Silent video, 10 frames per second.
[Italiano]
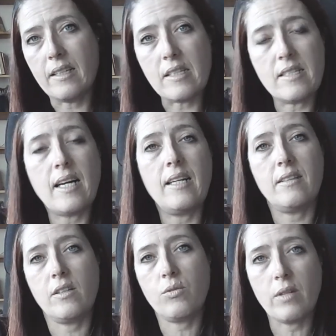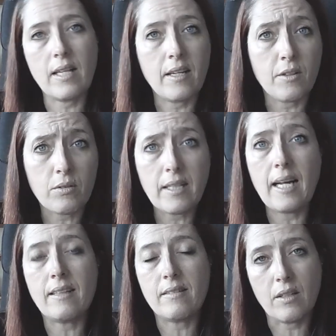risale addirittura agli anni
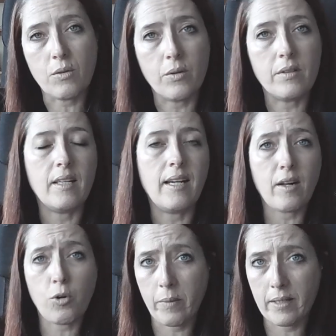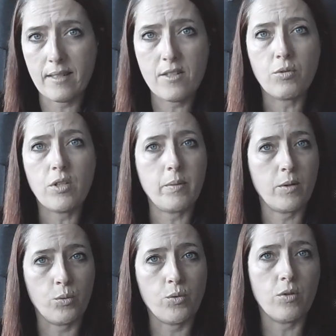Ottanta con le raccomandazioni
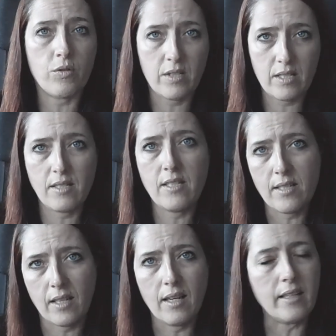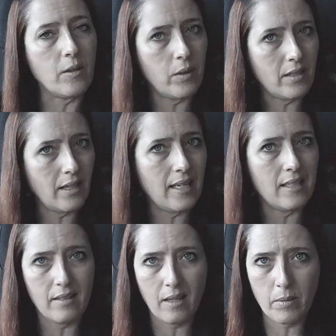per un uso non sessista della lingua
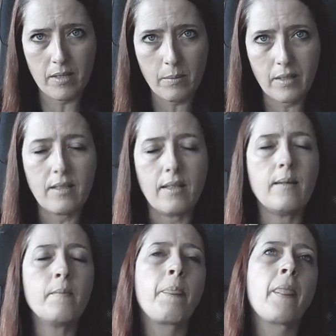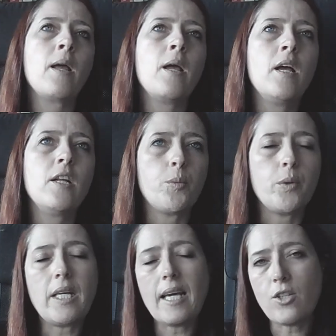italiana di Alma Sabatini.
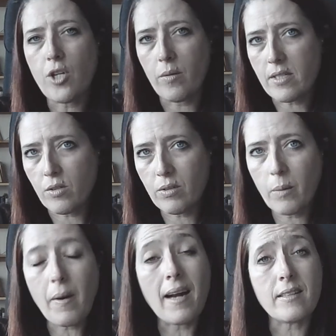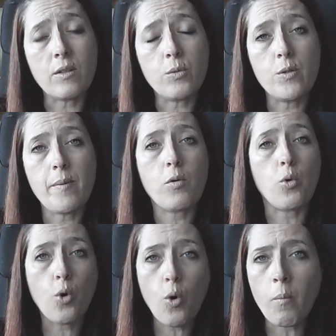Dopodiché c'è una seconda parte in cui
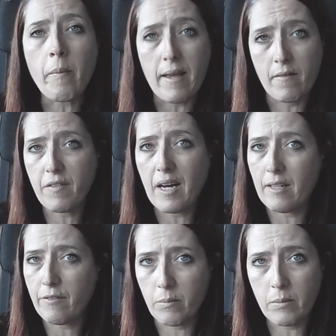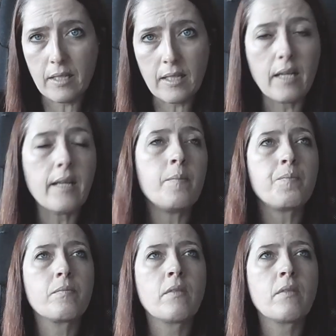spiego come fare i femminili,